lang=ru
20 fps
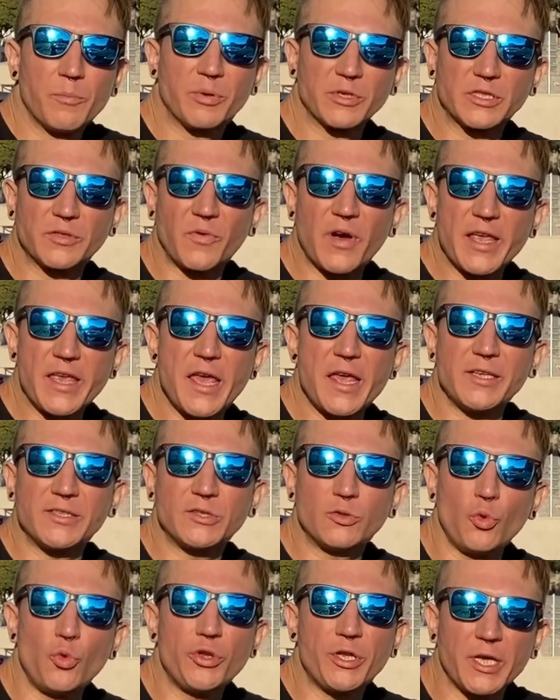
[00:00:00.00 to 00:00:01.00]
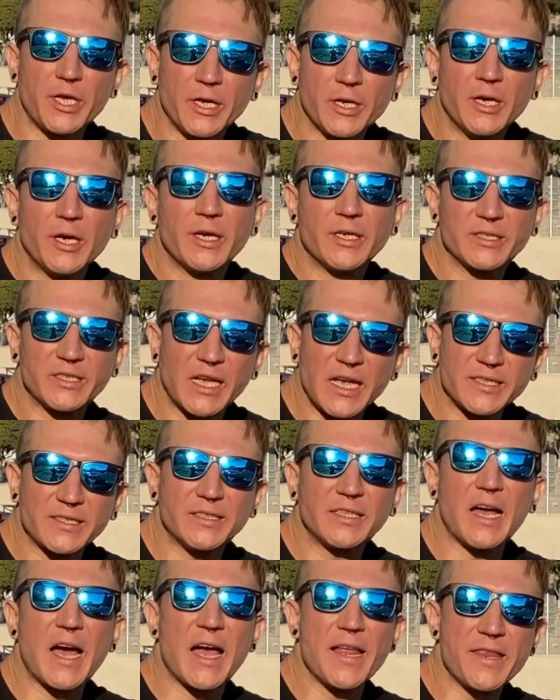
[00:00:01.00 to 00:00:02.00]
По своей сути,
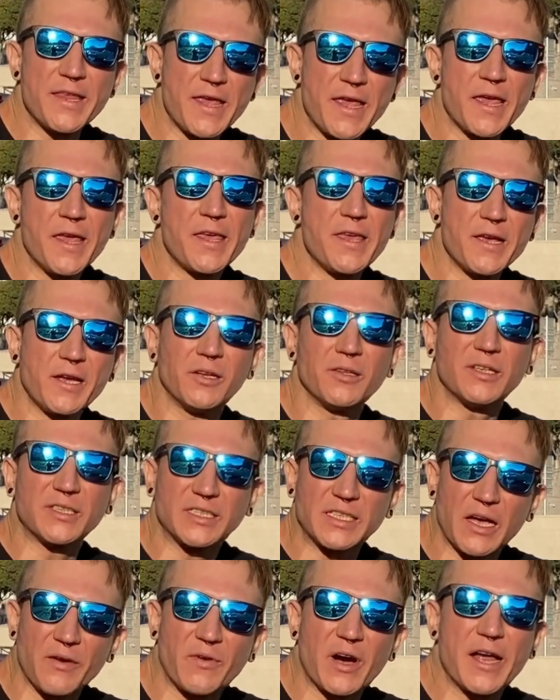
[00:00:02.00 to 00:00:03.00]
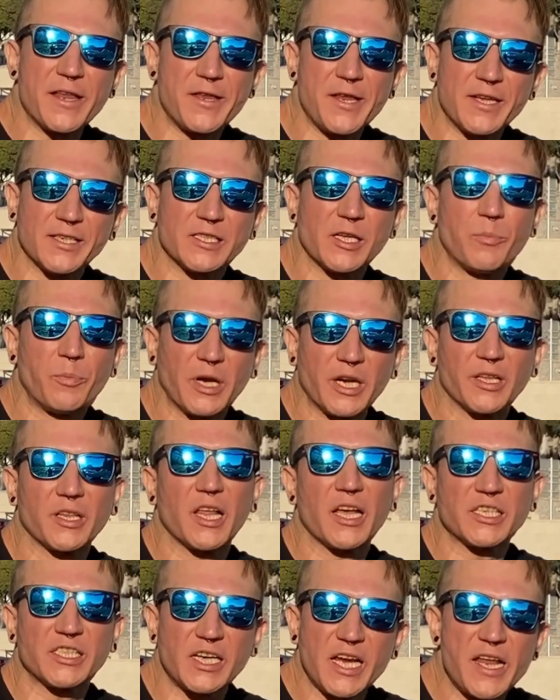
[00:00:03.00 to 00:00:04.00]
создание и голосование за
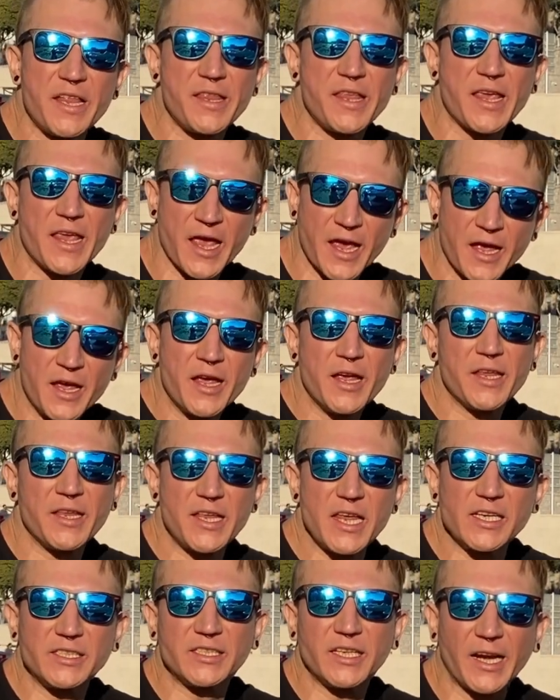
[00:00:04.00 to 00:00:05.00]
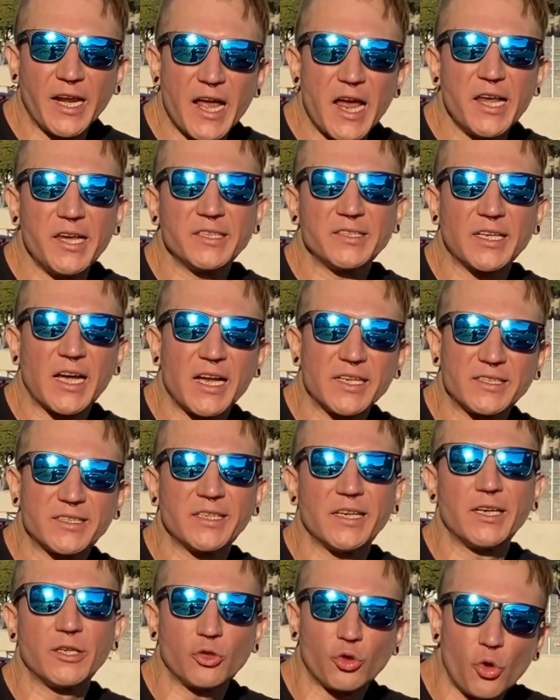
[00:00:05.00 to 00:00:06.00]
предложение есть
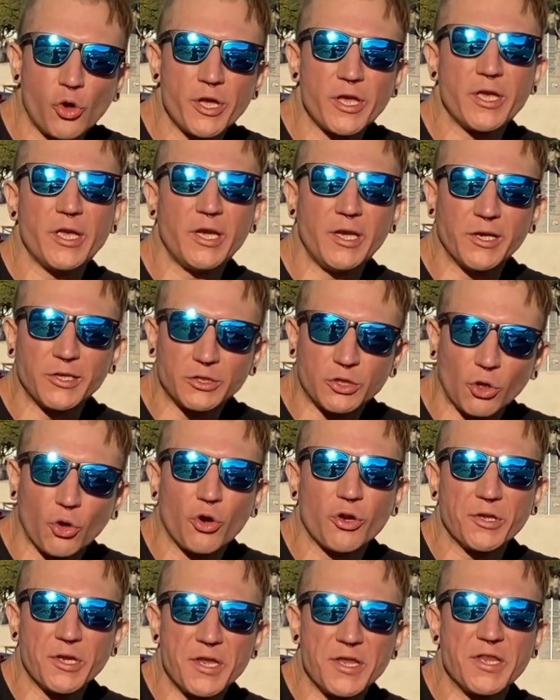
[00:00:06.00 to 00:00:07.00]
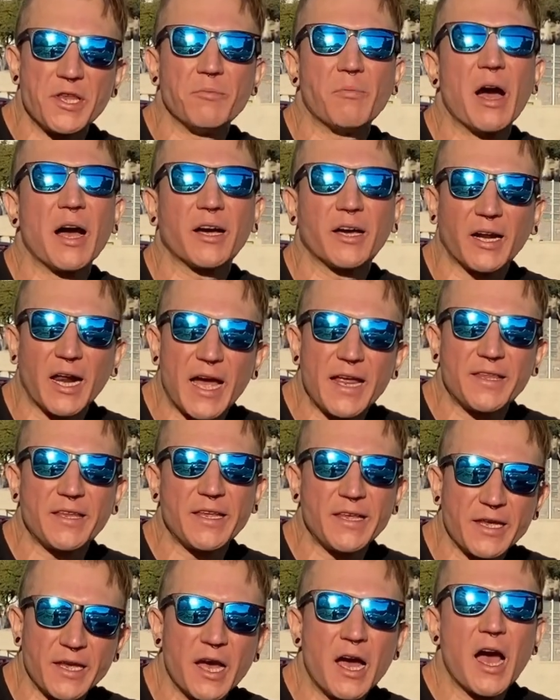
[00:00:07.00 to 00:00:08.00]
реализация той электронной
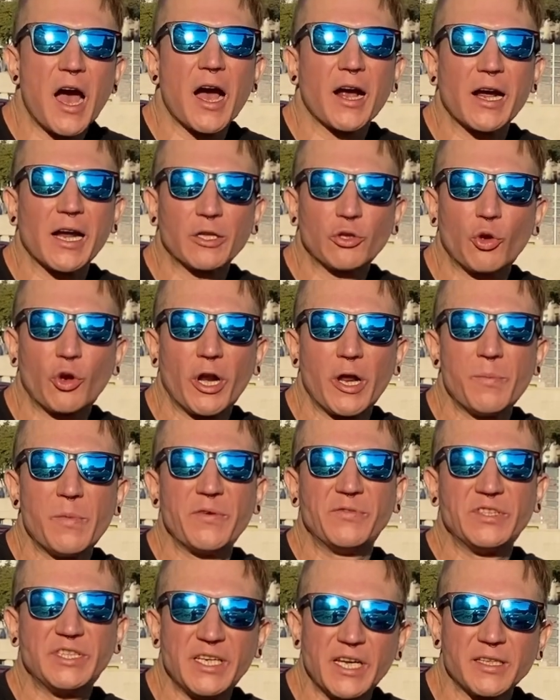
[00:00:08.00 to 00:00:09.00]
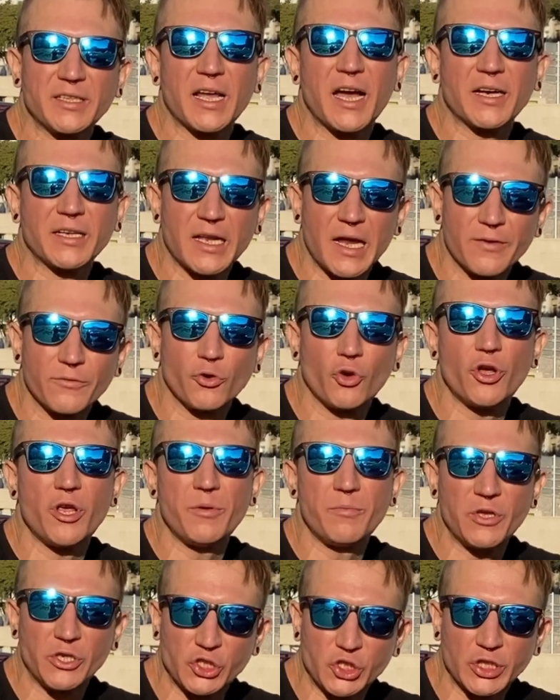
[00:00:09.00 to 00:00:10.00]
демократии, о которой мы все так давно и
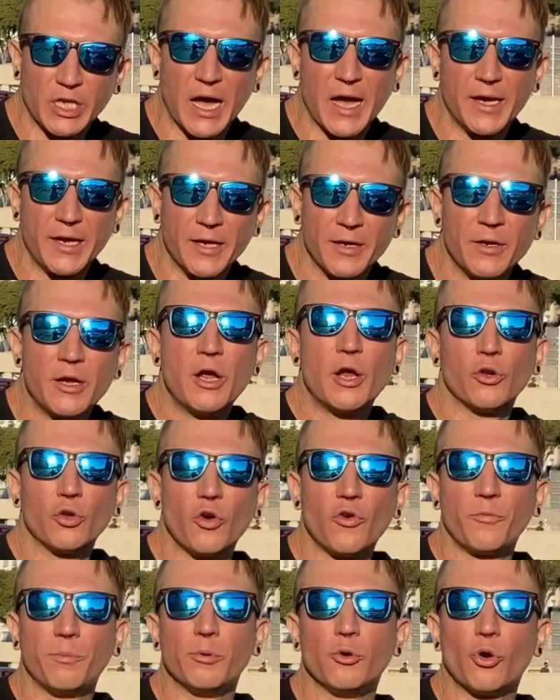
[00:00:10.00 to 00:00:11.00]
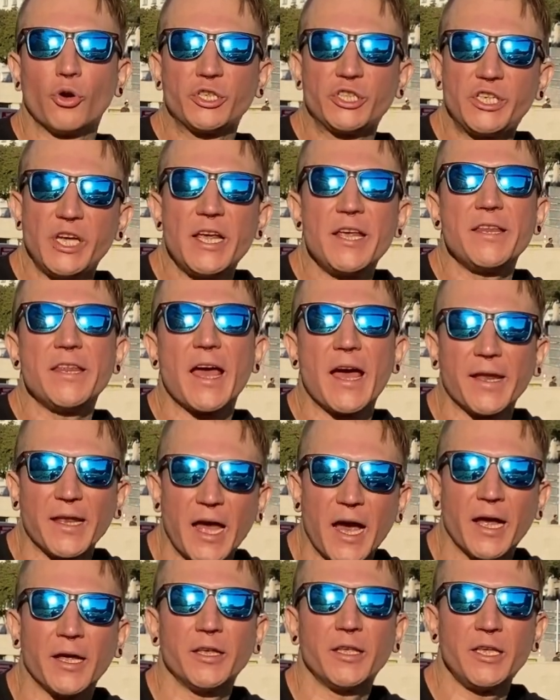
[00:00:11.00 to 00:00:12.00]
мечтали, но в блокчейне
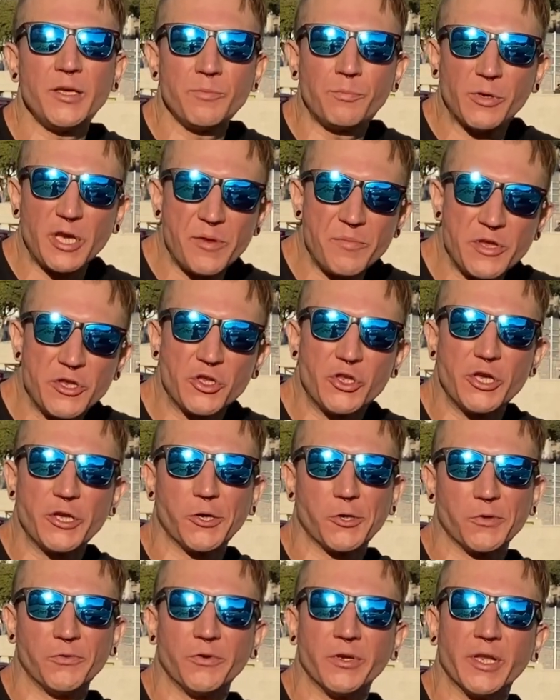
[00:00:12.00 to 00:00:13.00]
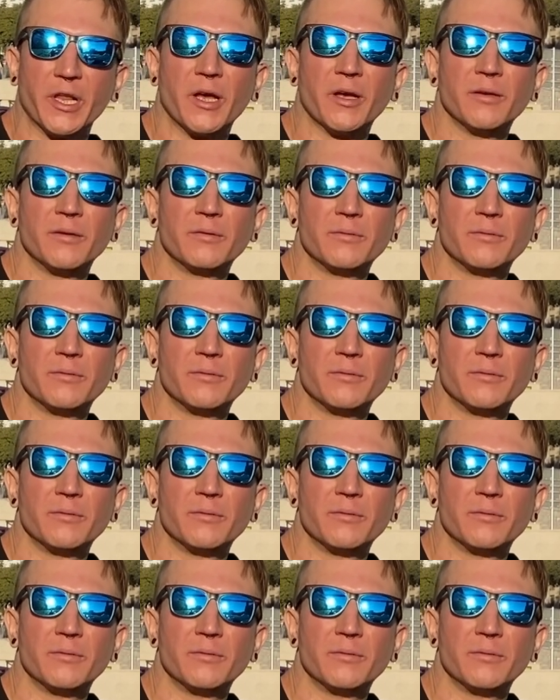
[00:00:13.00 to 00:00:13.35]
она имплементирована.